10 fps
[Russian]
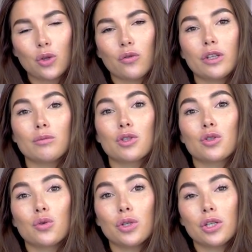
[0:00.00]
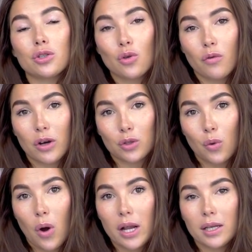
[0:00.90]
то в этом сезоне снова
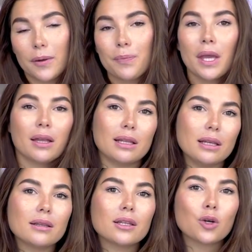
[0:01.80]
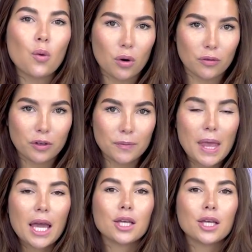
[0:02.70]
актуальны длинные гольфы